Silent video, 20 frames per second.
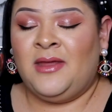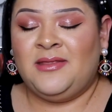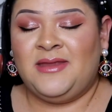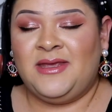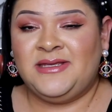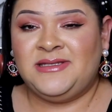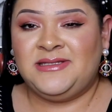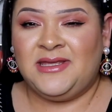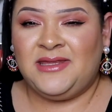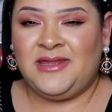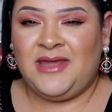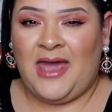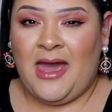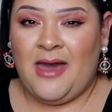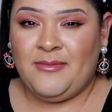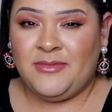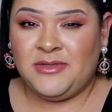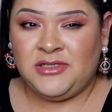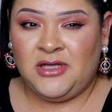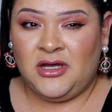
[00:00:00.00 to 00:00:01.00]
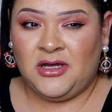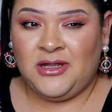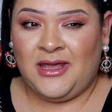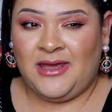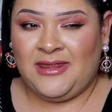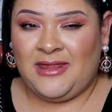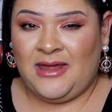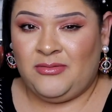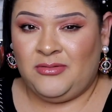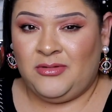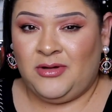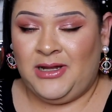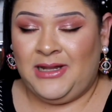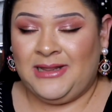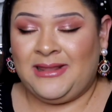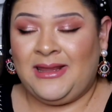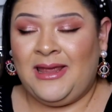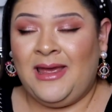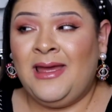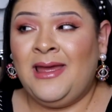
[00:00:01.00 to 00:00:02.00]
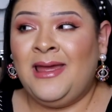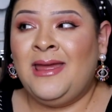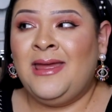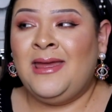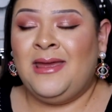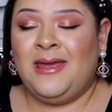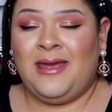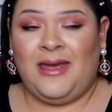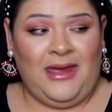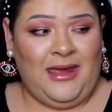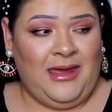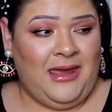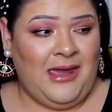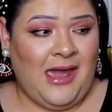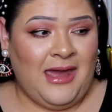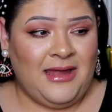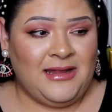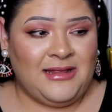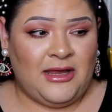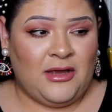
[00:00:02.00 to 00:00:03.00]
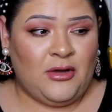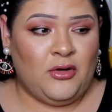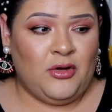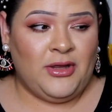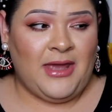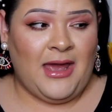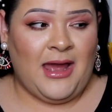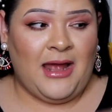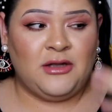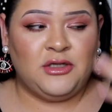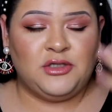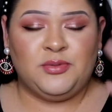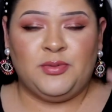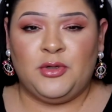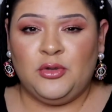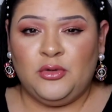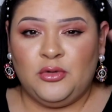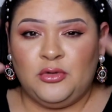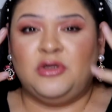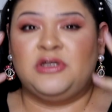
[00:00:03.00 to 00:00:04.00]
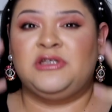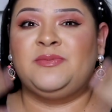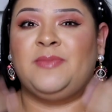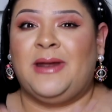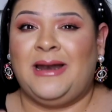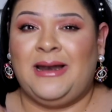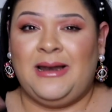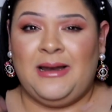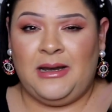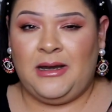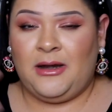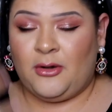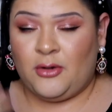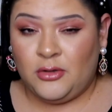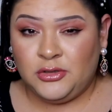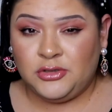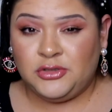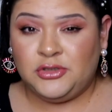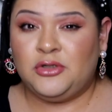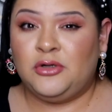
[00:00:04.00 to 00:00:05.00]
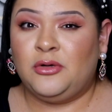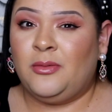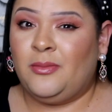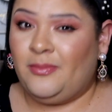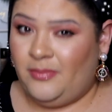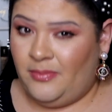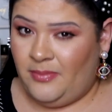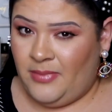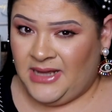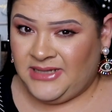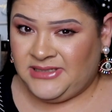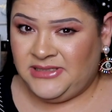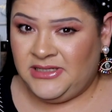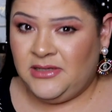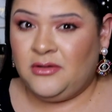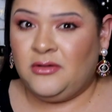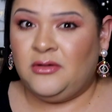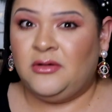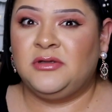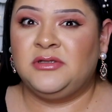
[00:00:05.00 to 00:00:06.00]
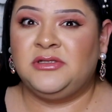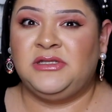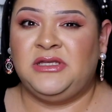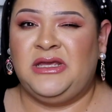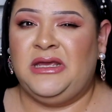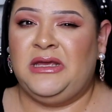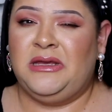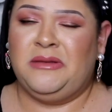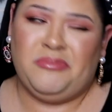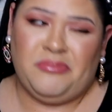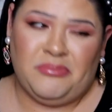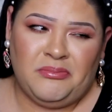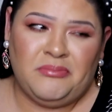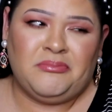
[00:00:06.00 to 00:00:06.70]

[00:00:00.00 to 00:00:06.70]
de este de Amazon que da vuelta y ahí tengo ya los productos para el rostro básicos y